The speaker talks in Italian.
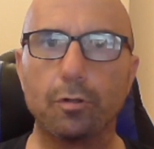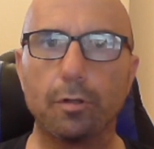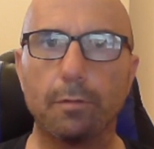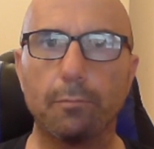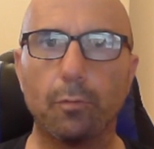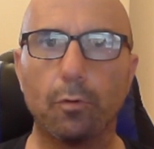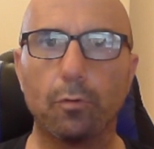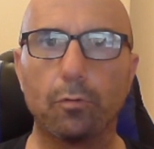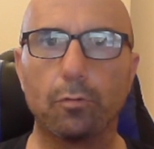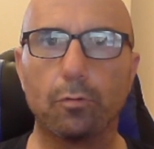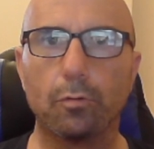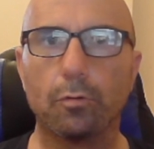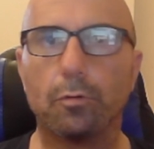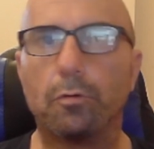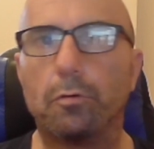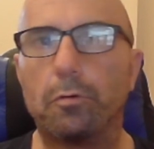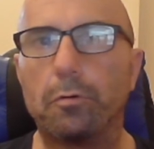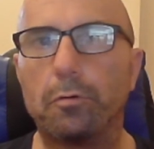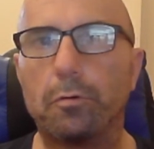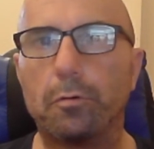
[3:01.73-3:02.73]

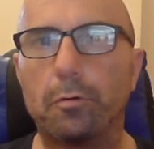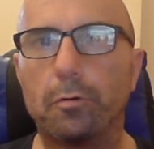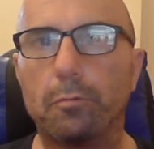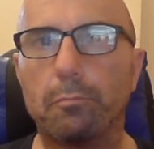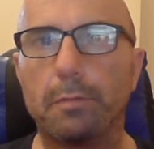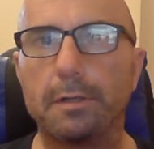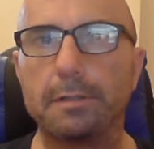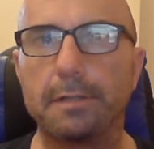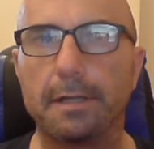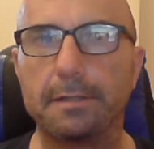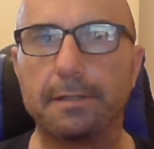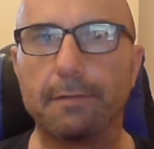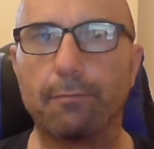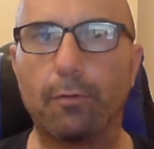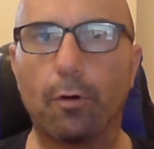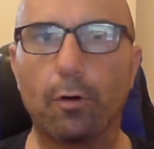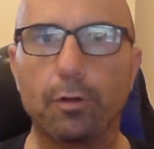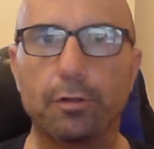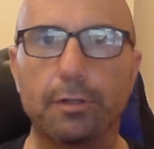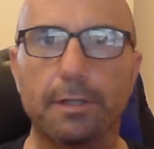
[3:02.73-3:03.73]
molto abbastanza
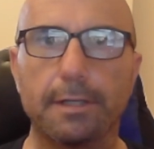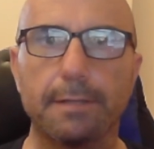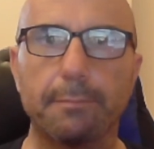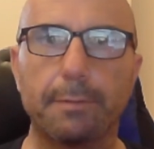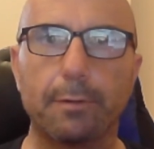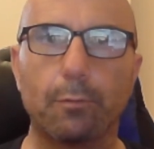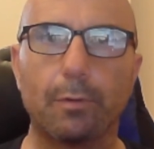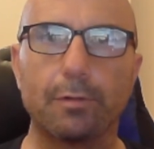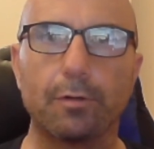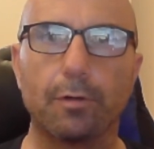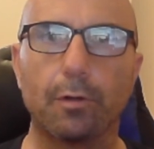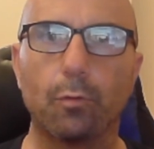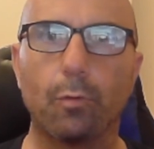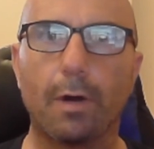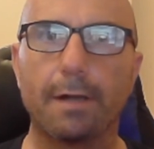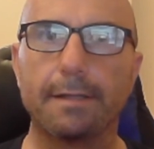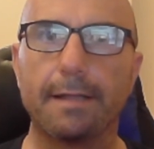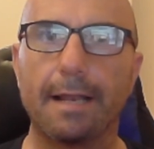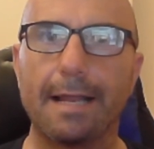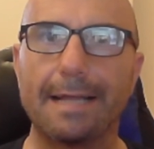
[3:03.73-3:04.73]
forti per quanto
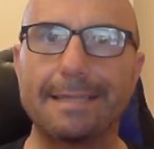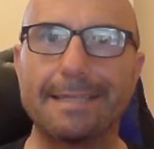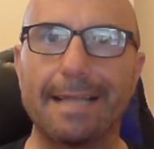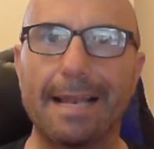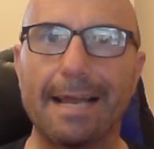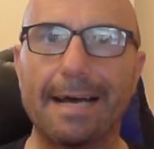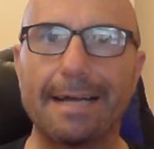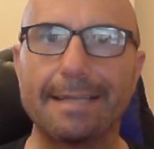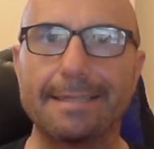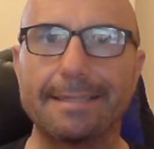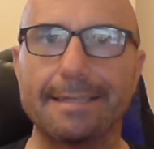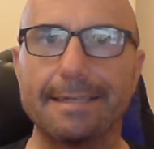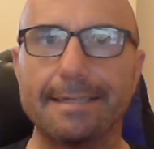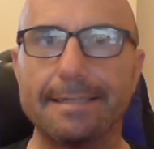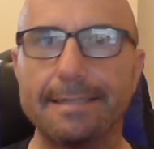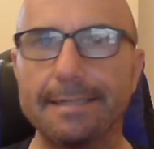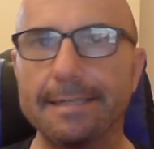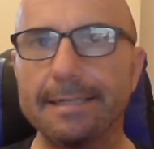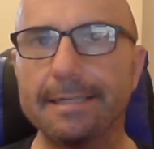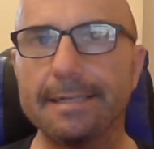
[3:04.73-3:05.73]
riguarda la Telat
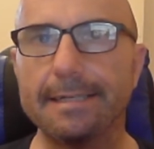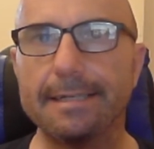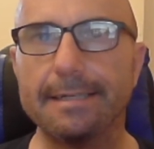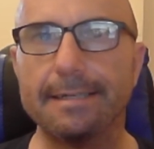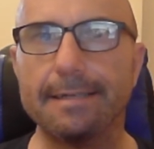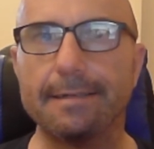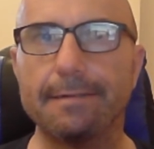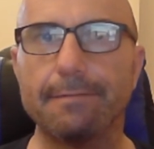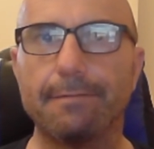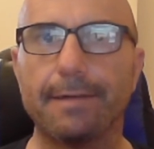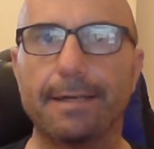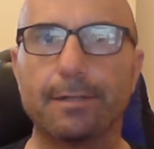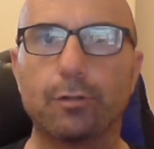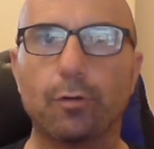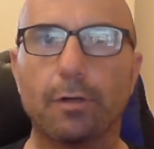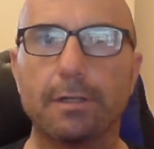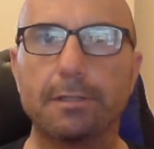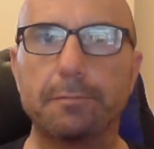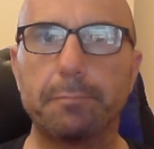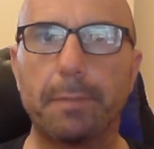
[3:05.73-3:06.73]
eh,
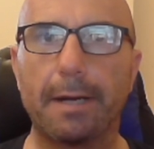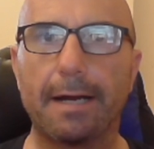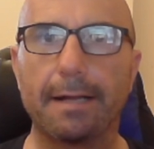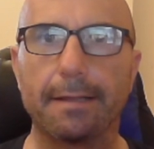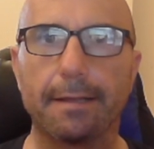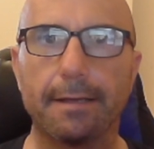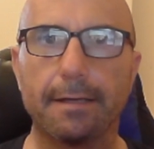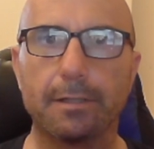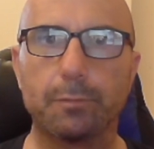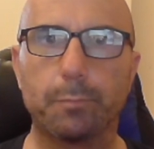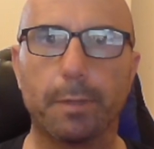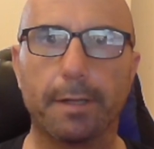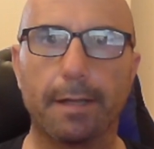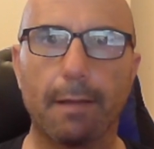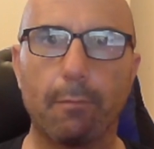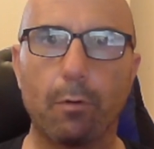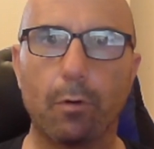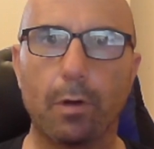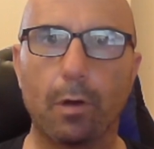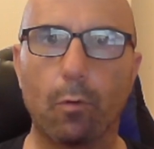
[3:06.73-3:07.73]
verso la Spagna.
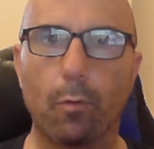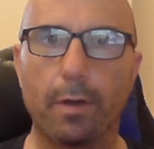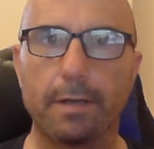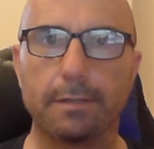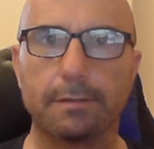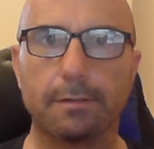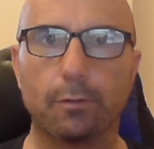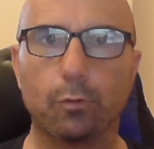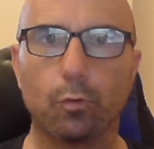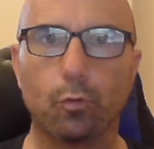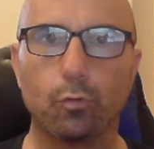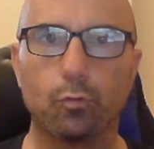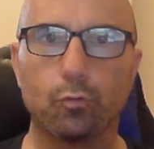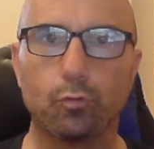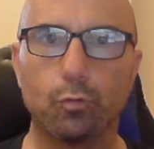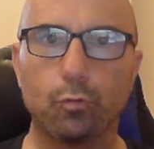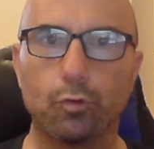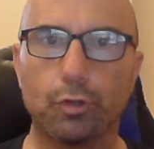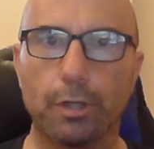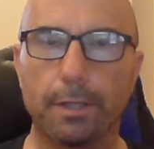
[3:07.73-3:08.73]
Speriamo che questo non
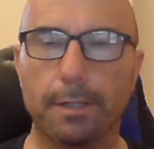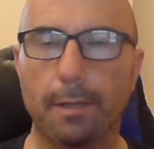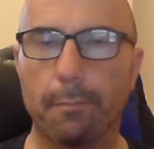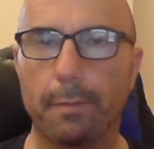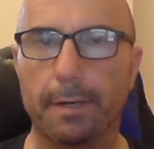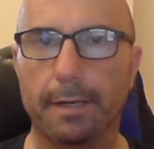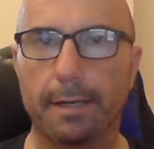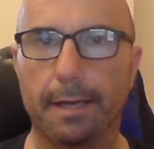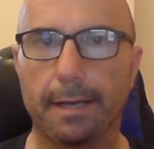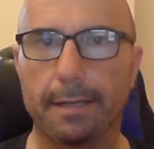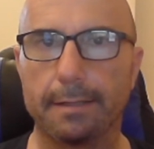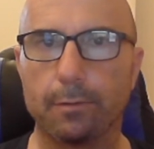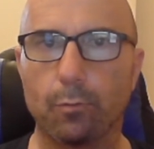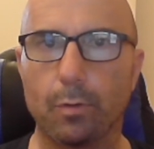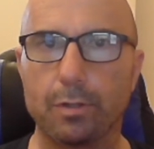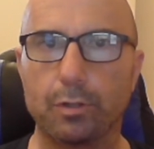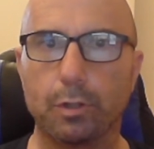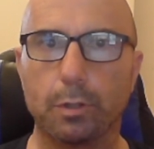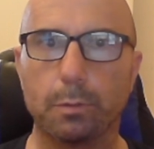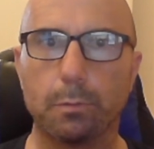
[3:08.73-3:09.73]
succeda perché in
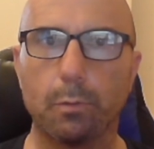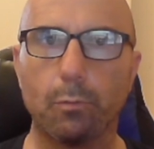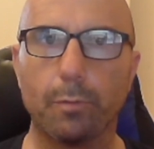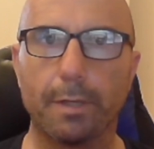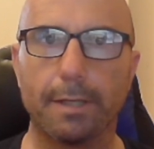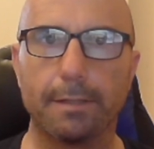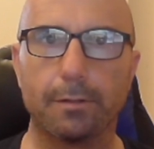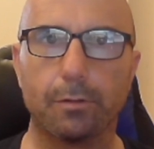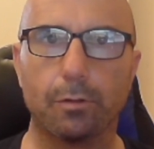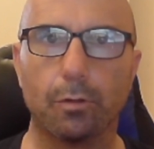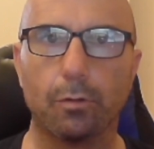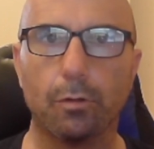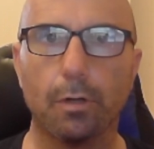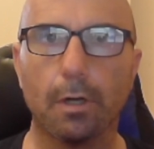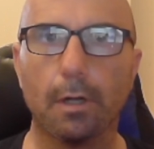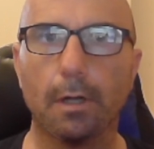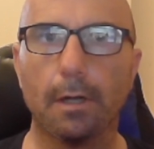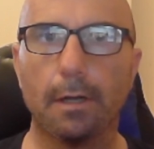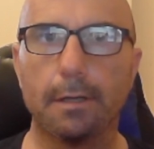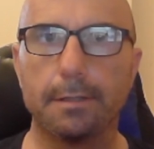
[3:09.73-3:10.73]
questo momento
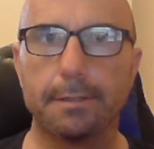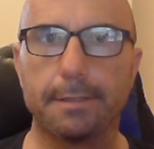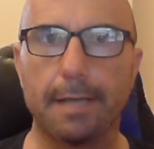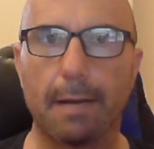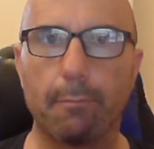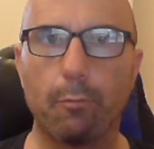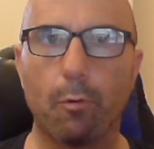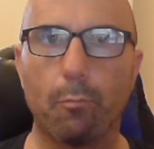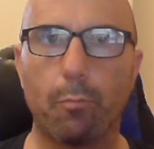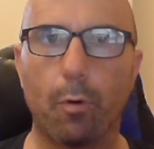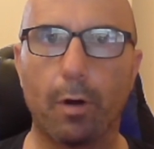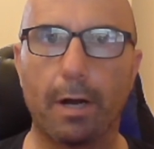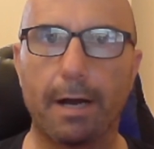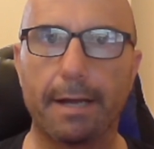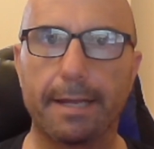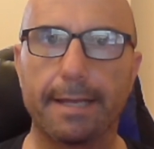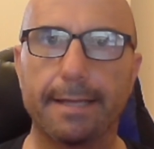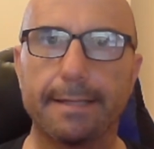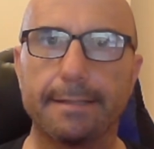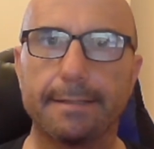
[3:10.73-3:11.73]
siamo un po'
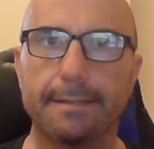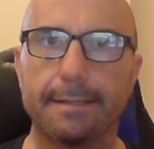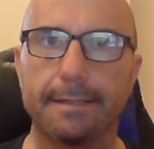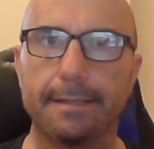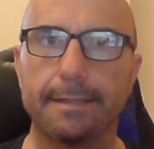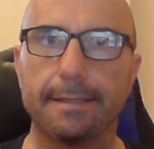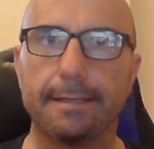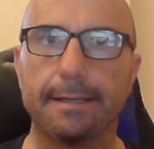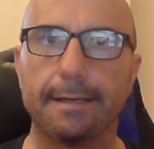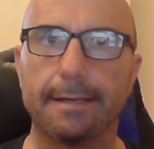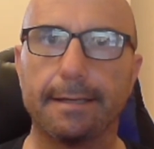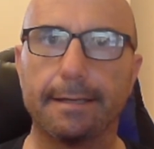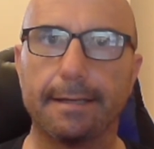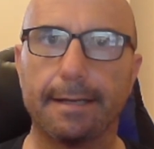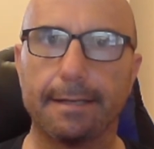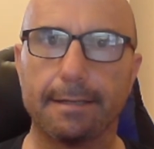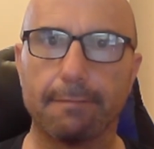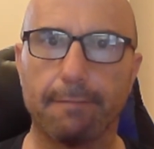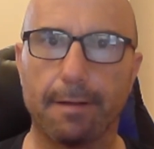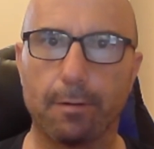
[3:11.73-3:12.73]
carenti eh,
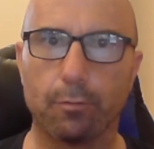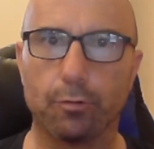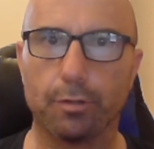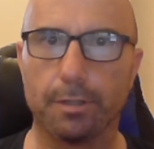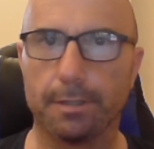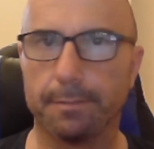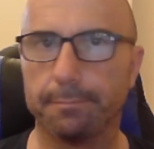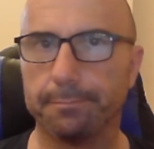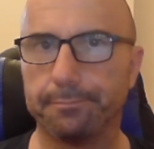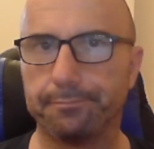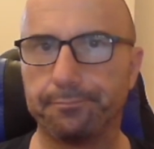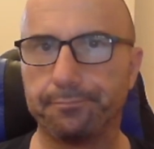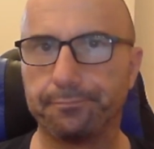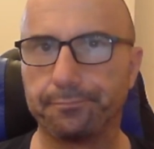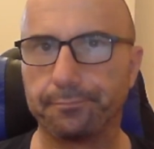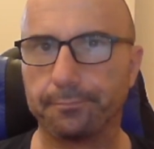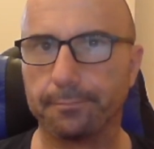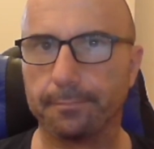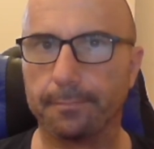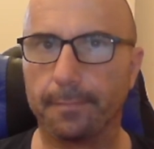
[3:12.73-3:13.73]
a livello di,
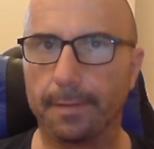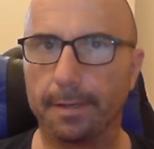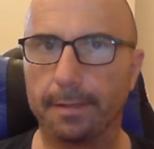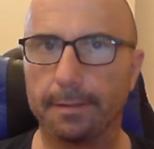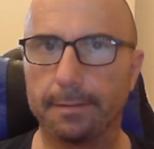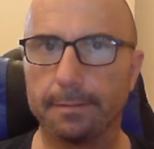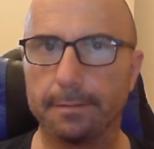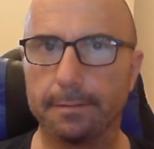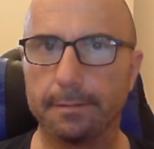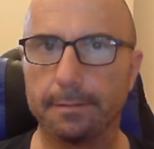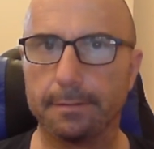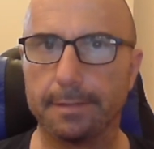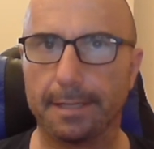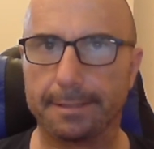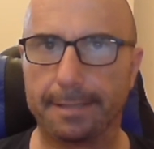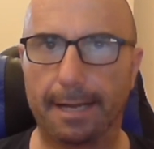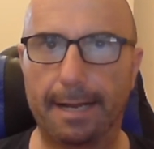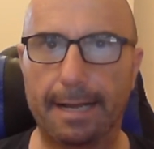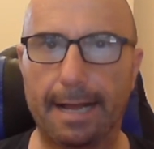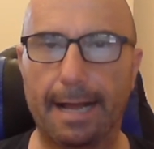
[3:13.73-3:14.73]
mh, mm, di
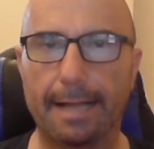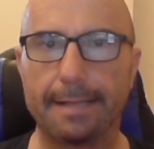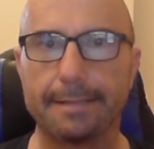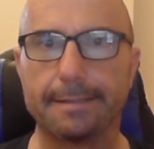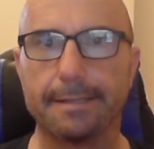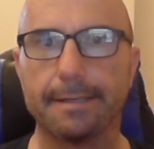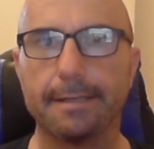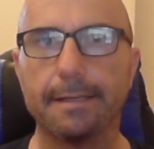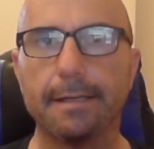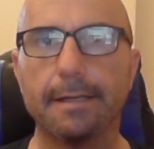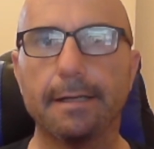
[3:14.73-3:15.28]
attaccanti.